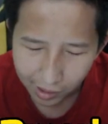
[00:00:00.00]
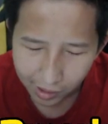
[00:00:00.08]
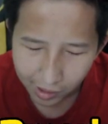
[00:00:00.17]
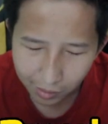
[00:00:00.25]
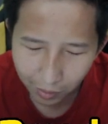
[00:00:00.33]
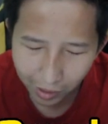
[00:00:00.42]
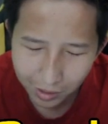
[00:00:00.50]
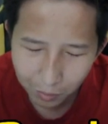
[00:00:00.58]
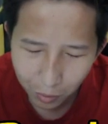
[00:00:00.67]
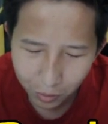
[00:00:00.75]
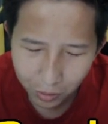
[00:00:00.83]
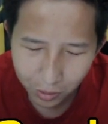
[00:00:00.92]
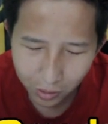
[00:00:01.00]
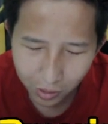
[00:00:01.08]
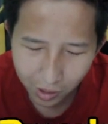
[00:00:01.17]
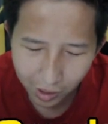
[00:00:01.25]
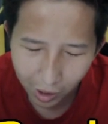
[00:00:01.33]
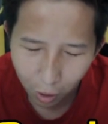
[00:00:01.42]
di mana sih bronze
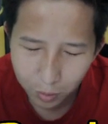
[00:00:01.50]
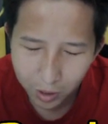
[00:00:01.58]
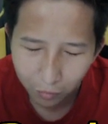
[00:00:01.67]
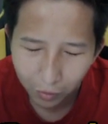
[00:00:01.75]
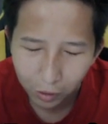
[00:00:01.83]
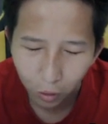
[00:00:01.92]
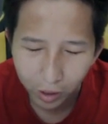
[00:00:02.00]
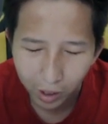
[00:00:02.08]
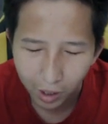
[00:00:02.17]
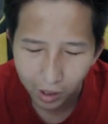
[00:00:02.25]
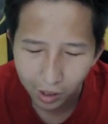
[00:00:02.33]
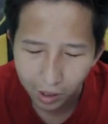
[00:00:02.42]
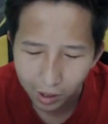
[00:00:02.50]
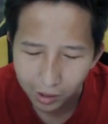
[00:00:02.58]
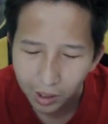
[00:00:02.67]
di ya. observatory ya dekat